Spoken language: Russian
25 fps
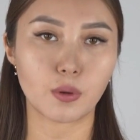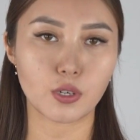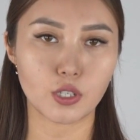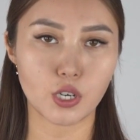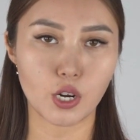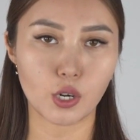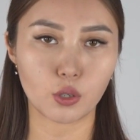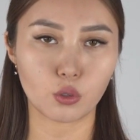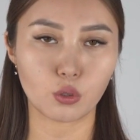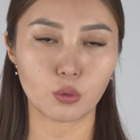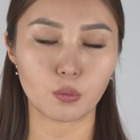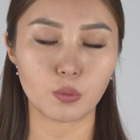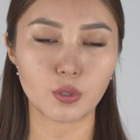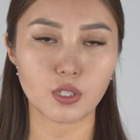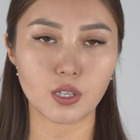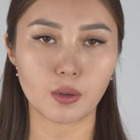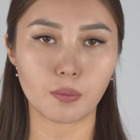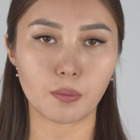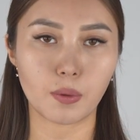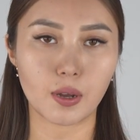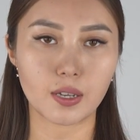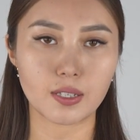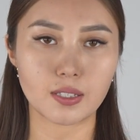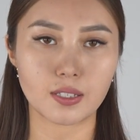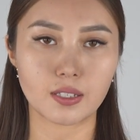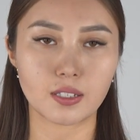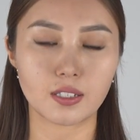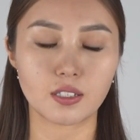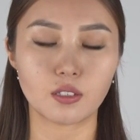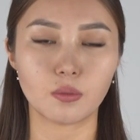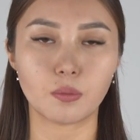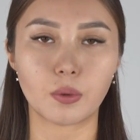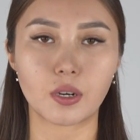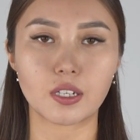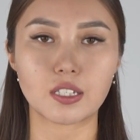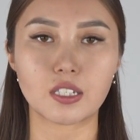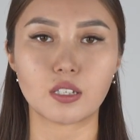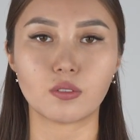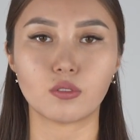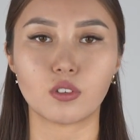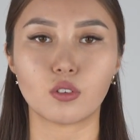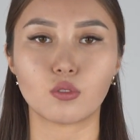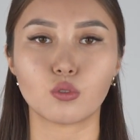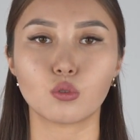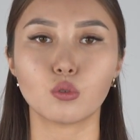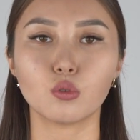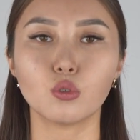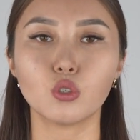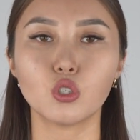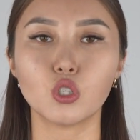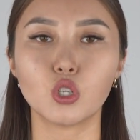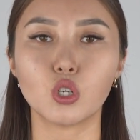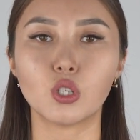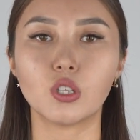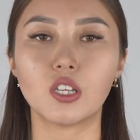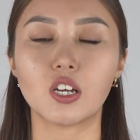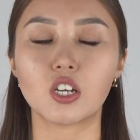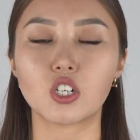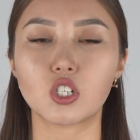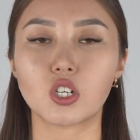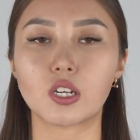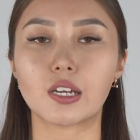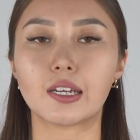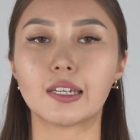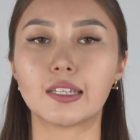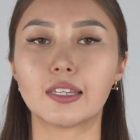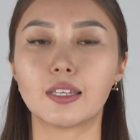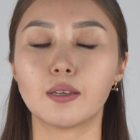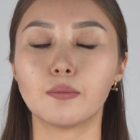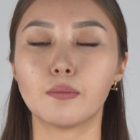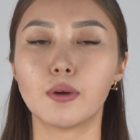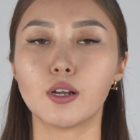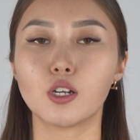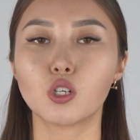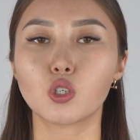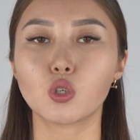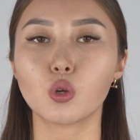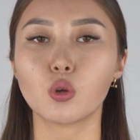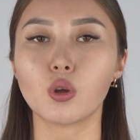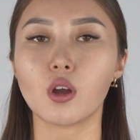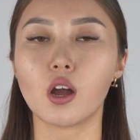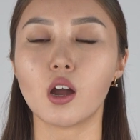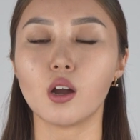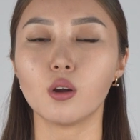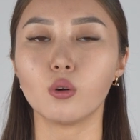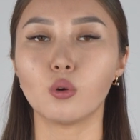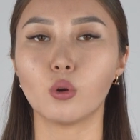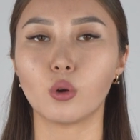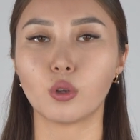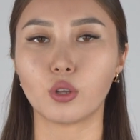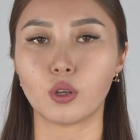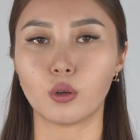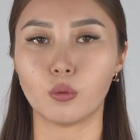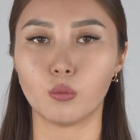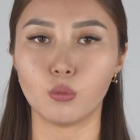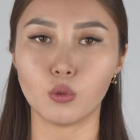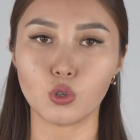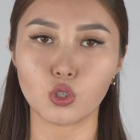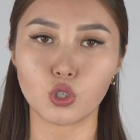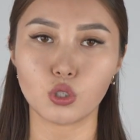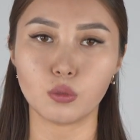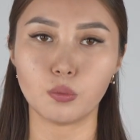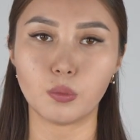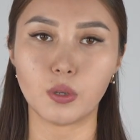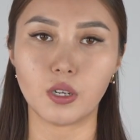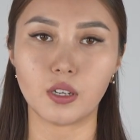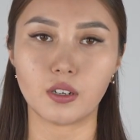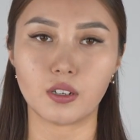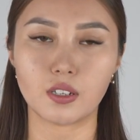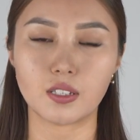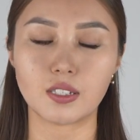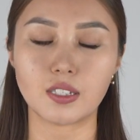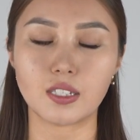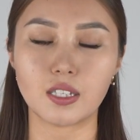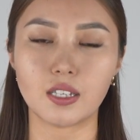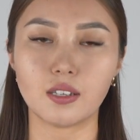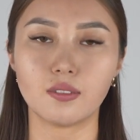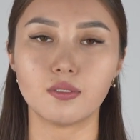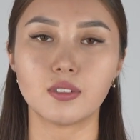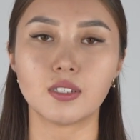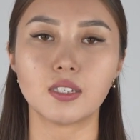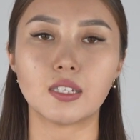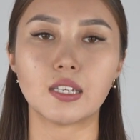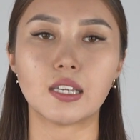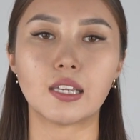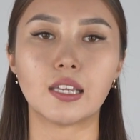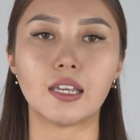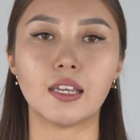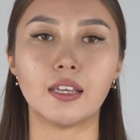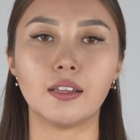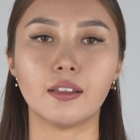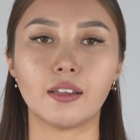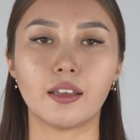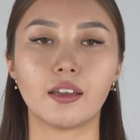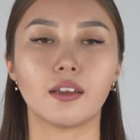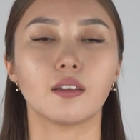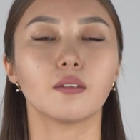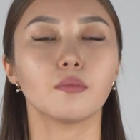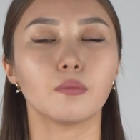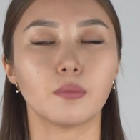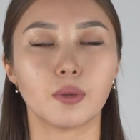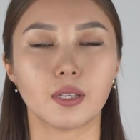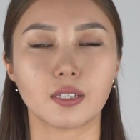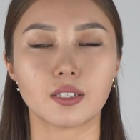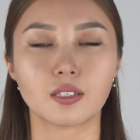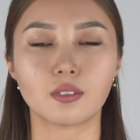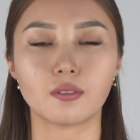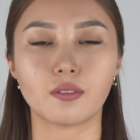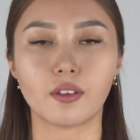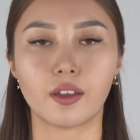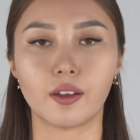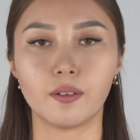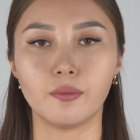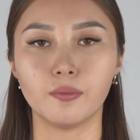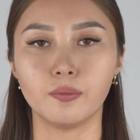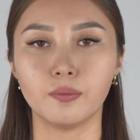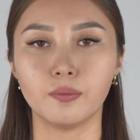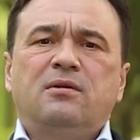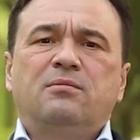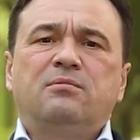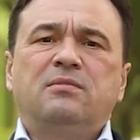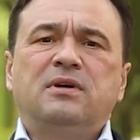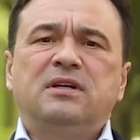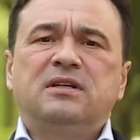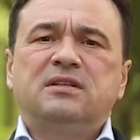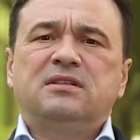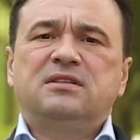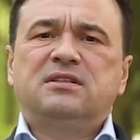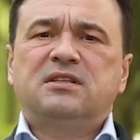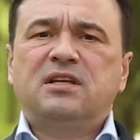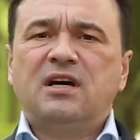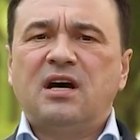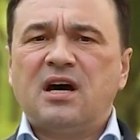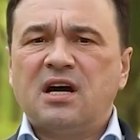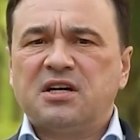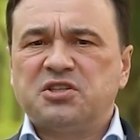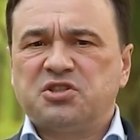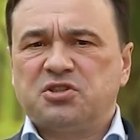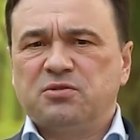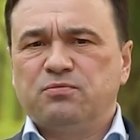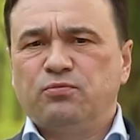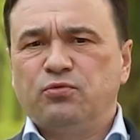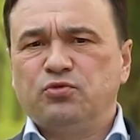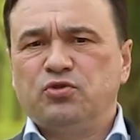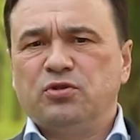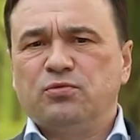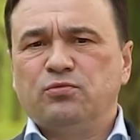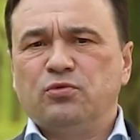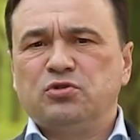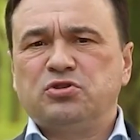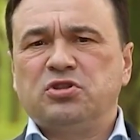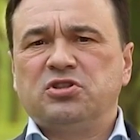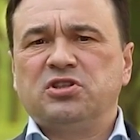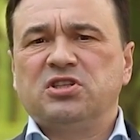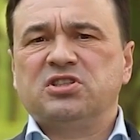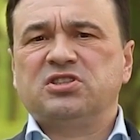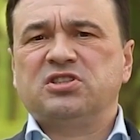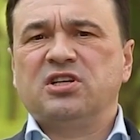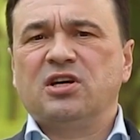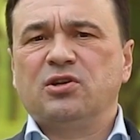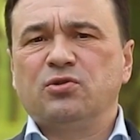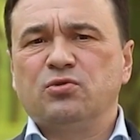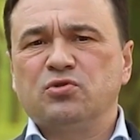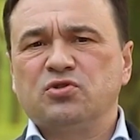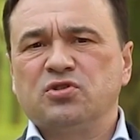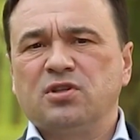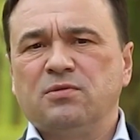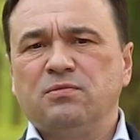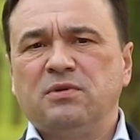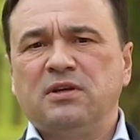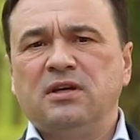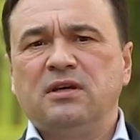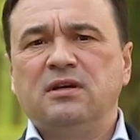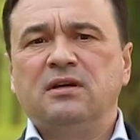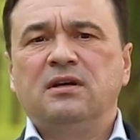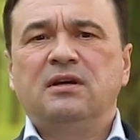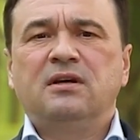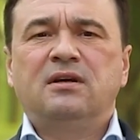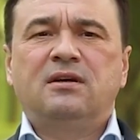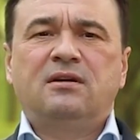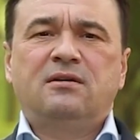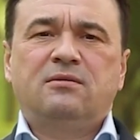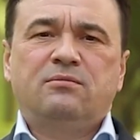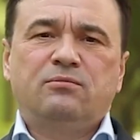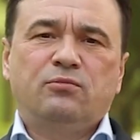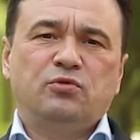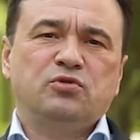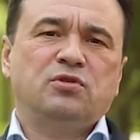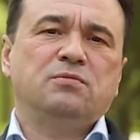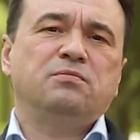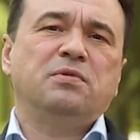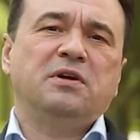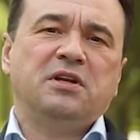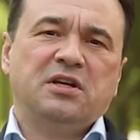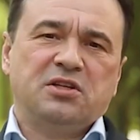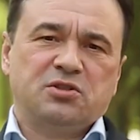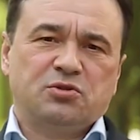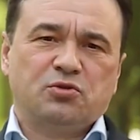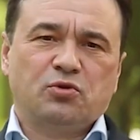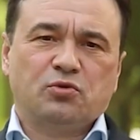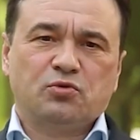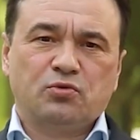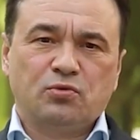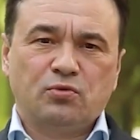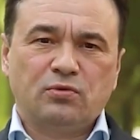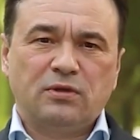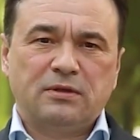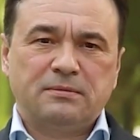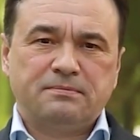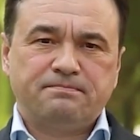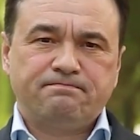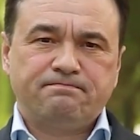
пожарную безопасность. В противном случае даже небольшой огонь может перерасти в стихийное бедствие. Мы также будем очень осторожными и будем беречь друг друга.